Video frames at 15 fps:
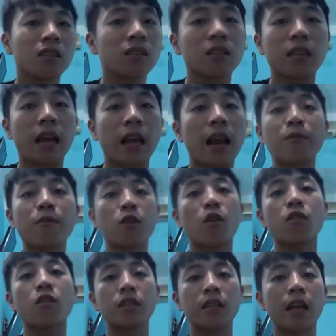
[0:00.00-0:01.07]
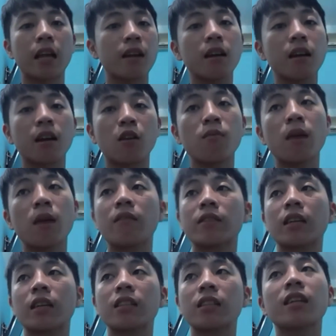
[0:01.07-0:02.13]
sẽ làm cho con người ta rất là rối bời và
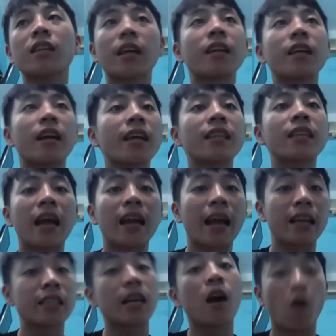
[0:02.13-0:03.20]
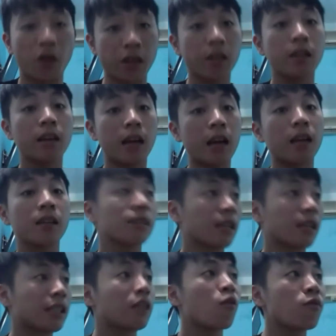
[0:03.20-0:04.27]
sẽ sinh ra những cái tệ nạn xã hội ha
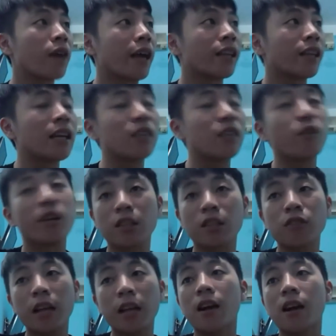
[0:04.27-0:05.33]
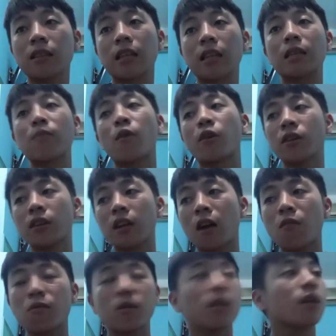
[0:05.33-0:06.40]
tại sao không nghĩ tới những chuyện sâu xa hơn tại sao mọi người
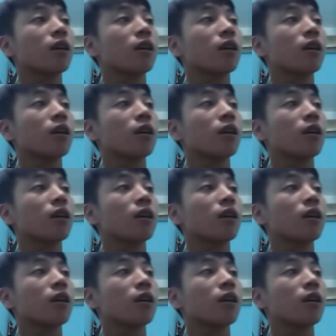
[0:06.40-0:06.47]
không